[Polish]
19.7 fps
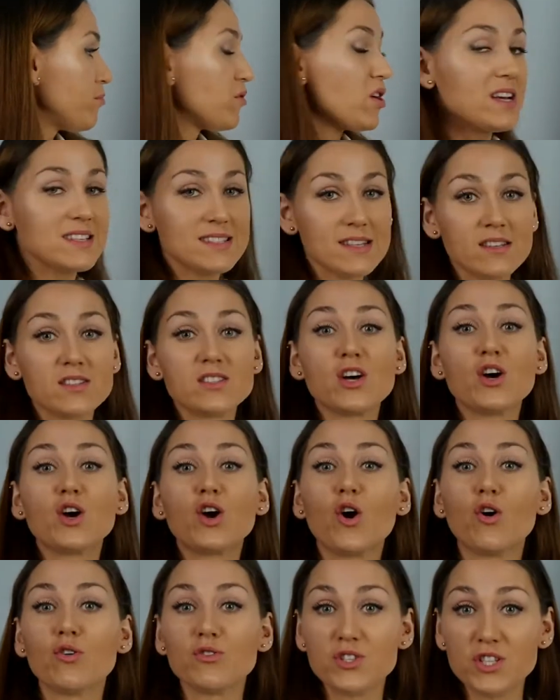Present
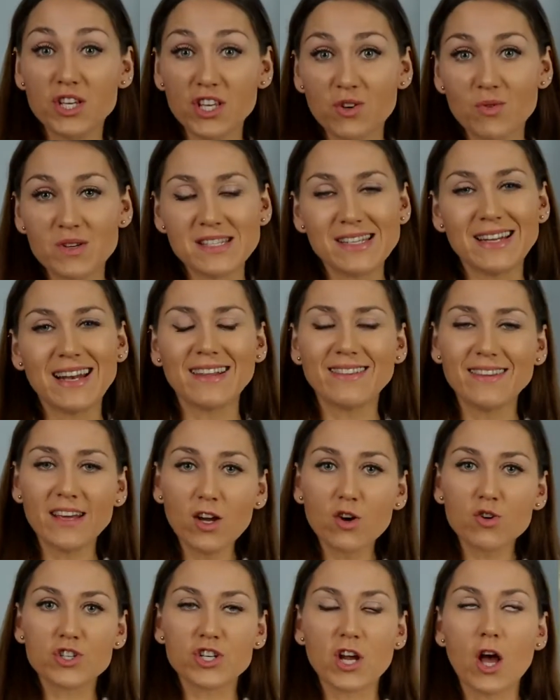Continuous,
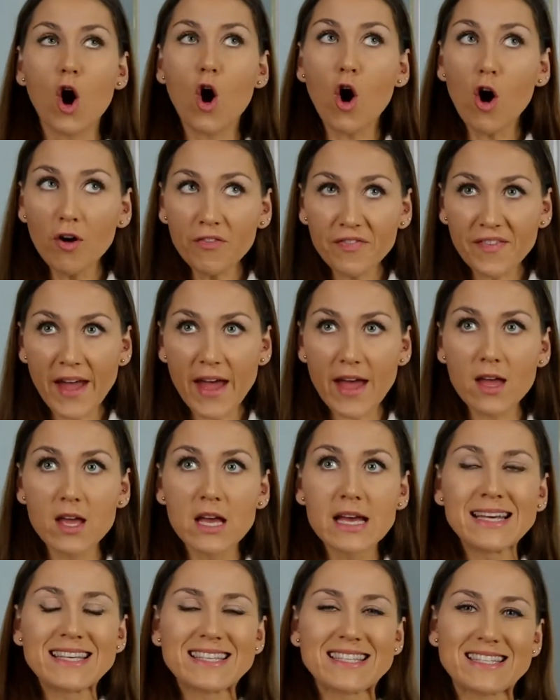dlatego że one
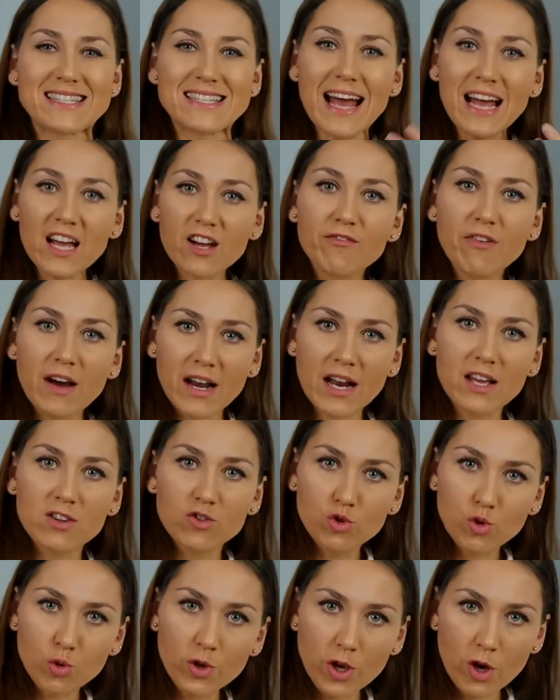
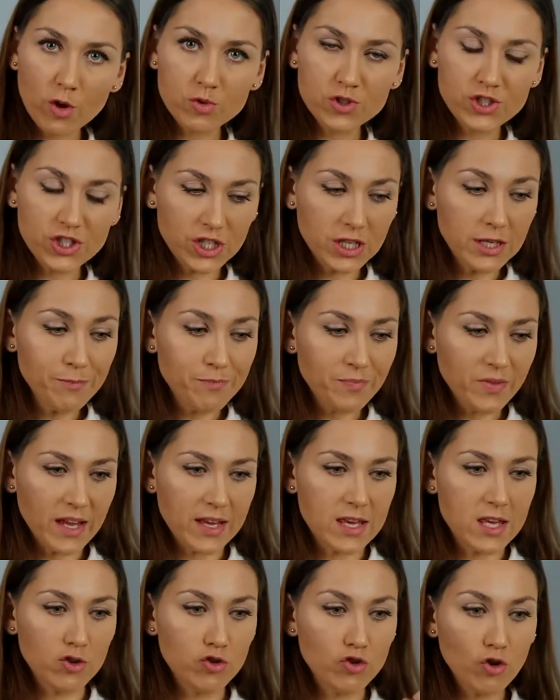zagwarantują Ci
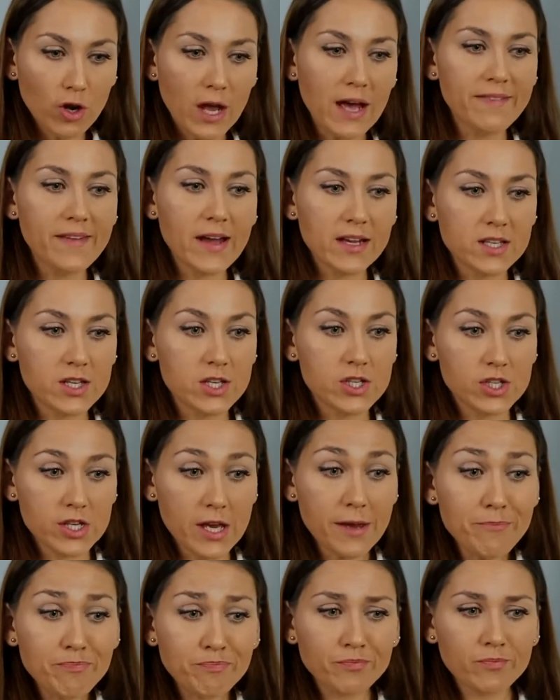takie dogadanie się
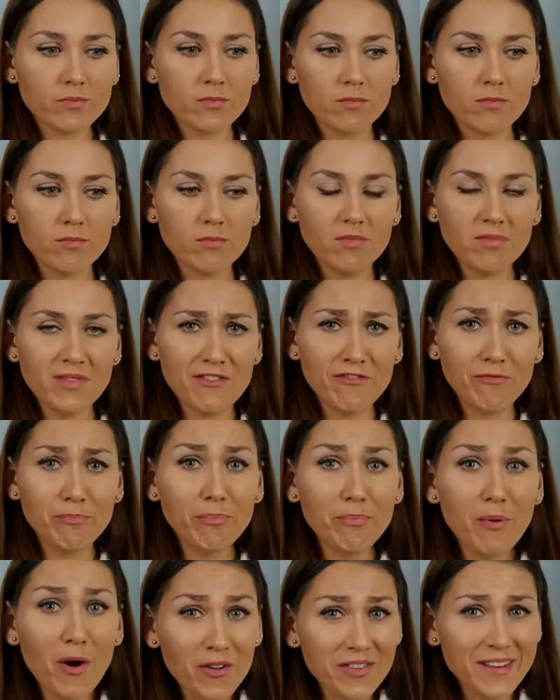w
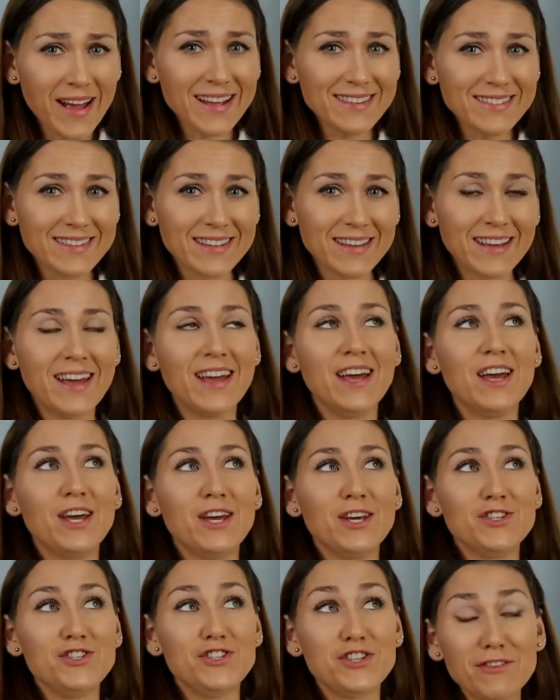ponad
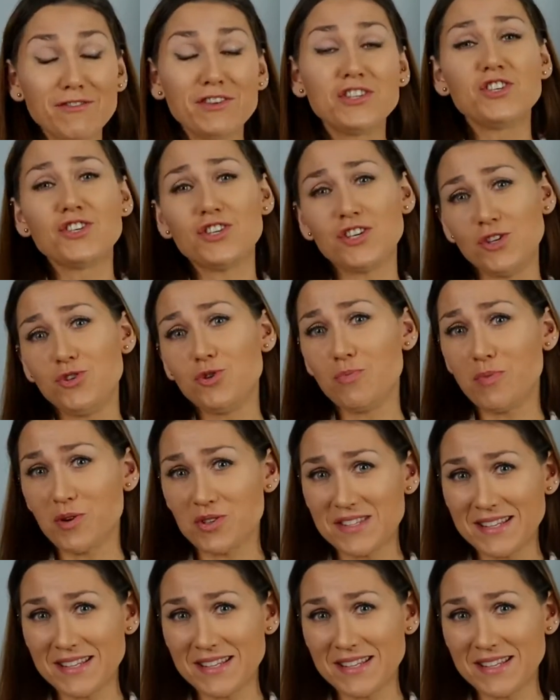90%